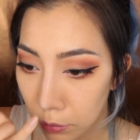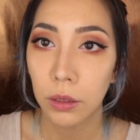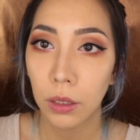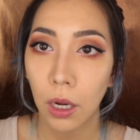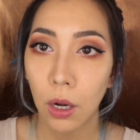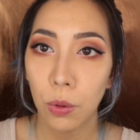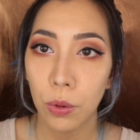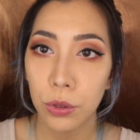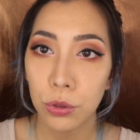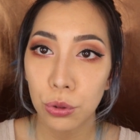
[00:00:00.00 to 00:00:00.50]
然
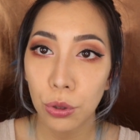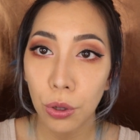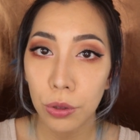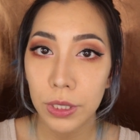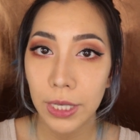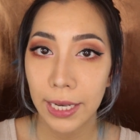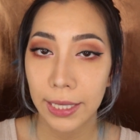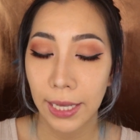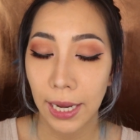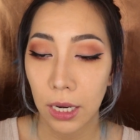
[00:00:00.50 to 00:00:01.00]
后我会最后
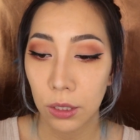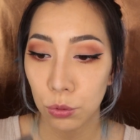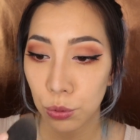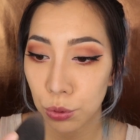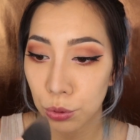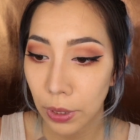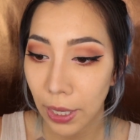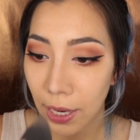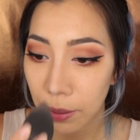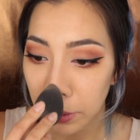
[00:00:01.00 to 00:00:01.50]
再拿就
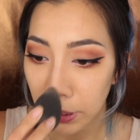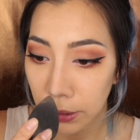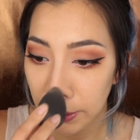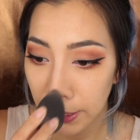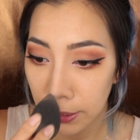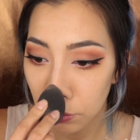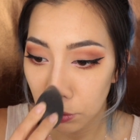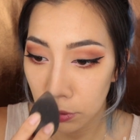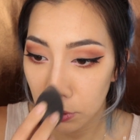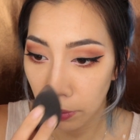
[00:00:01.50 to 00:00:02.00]
是海绵
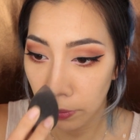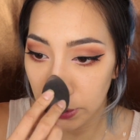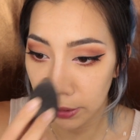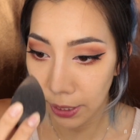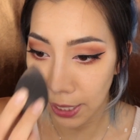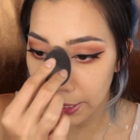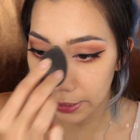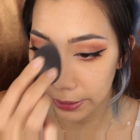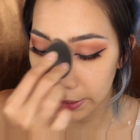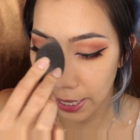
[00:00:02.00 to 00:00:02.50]
蛋就稍微的
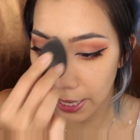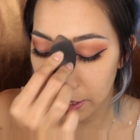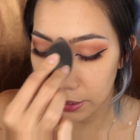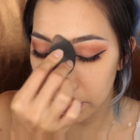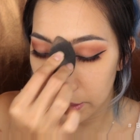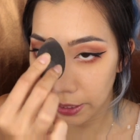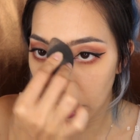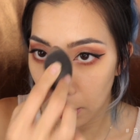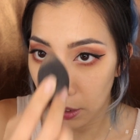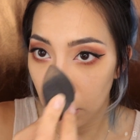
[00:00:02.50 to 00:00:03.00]
按压一
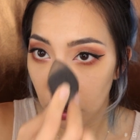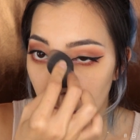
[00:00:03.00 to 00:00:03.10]
下，